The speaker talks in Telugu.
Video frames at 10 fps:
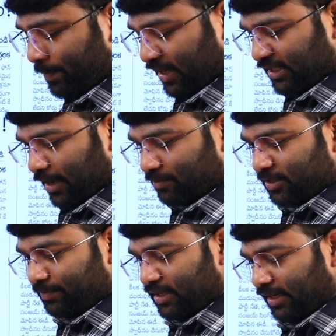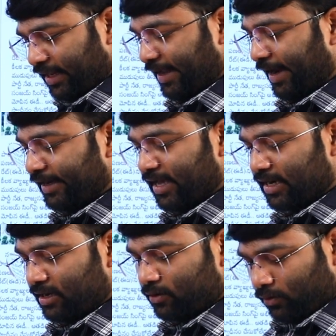ప్రతి అంశం మీద ఇట్లా
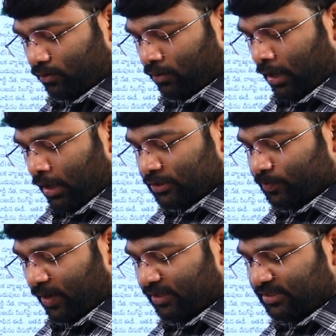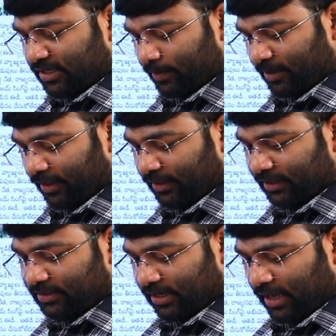కేటీఆర్ గారు స్పందించడం అనేది
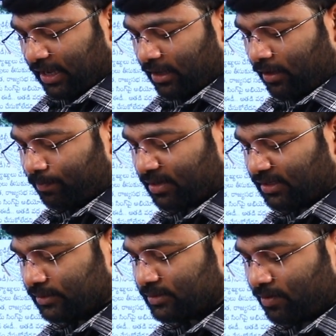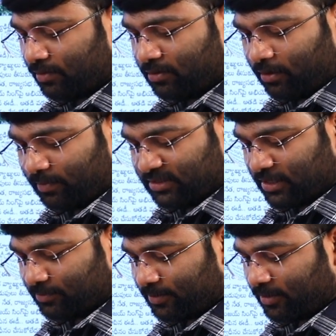నిజంగా ప్రజాస్వామ్యంలో మంచి
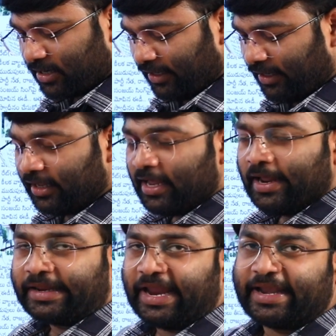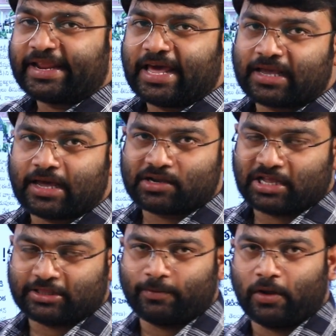అంశమే కానీ కేటీఆర్ గారు
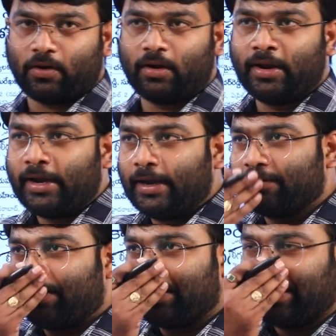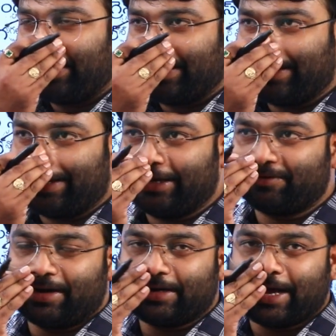గతంలో ఇటువంటి
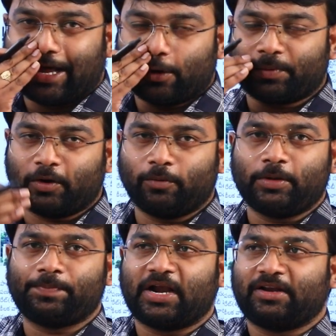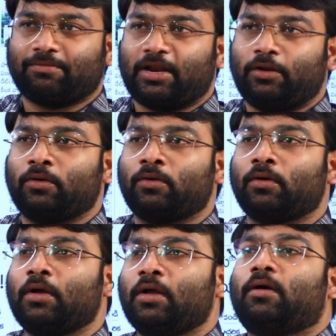ఇటువంటి ఆరోపణలు మీ పార్టీ వాళ్ళు
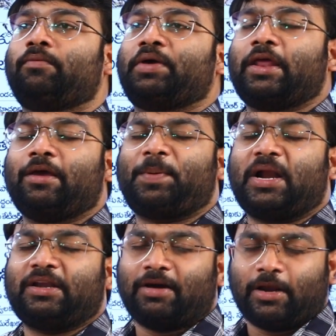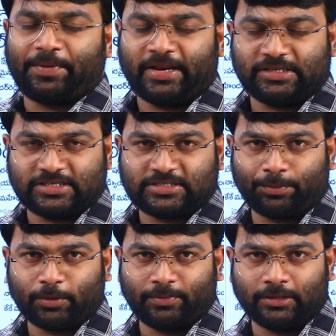వేరే పార్టీ వాళ్ళపైన
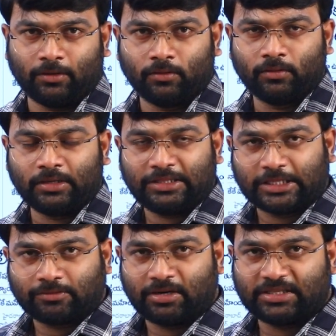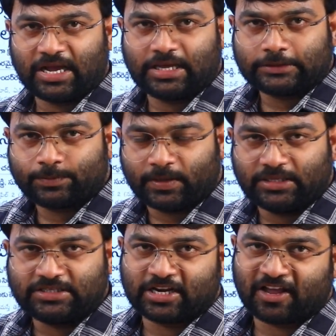చేసినప్పుడు మీరు ఇంత త్వరితగా
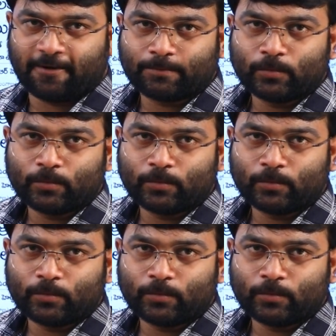స్పందించరా